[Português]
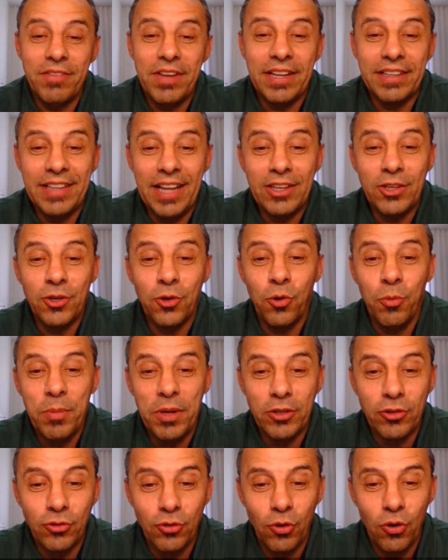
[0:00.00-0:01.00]
na verdade
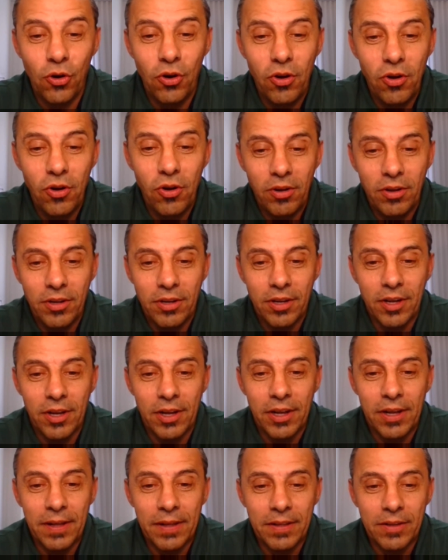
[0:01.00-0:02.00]
começou
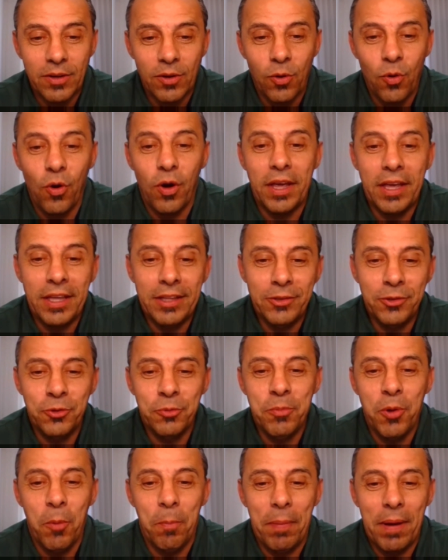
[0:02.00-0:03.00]
correndo
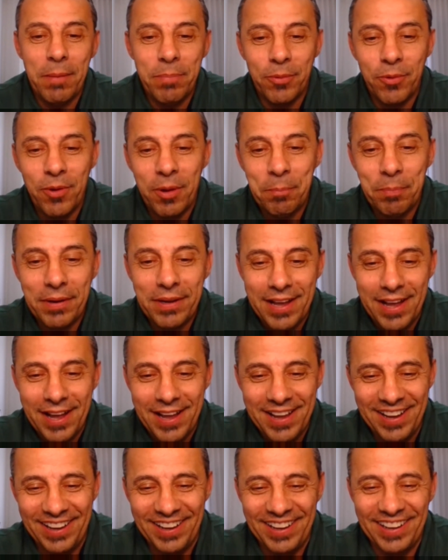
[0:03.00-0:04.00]
do meu pai para não apanhar.